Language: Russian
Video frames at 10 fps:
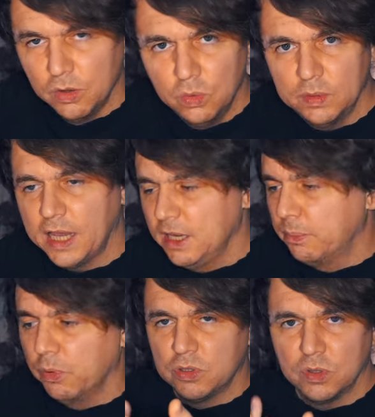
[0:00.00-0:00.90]
ну,
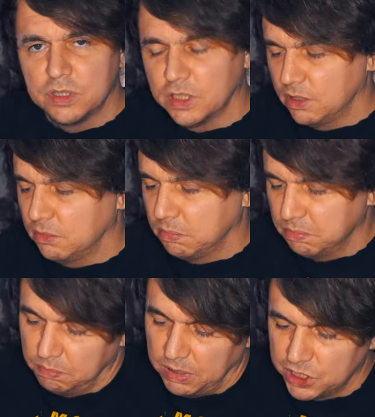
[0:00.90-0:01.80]
каким пользуется
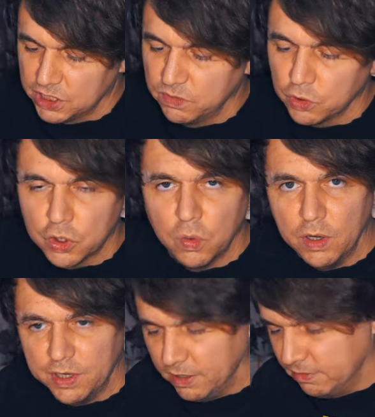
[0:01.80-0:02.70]
большинство
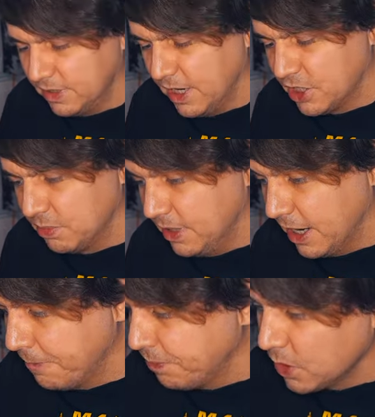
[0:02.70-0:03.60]
школьников, скажем
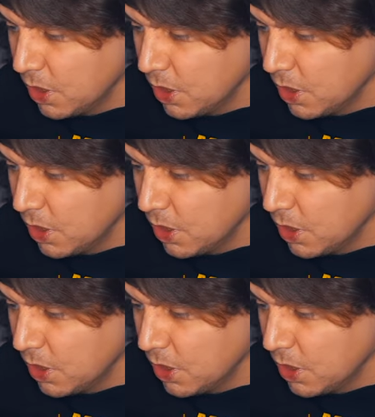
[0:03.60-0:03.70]
так.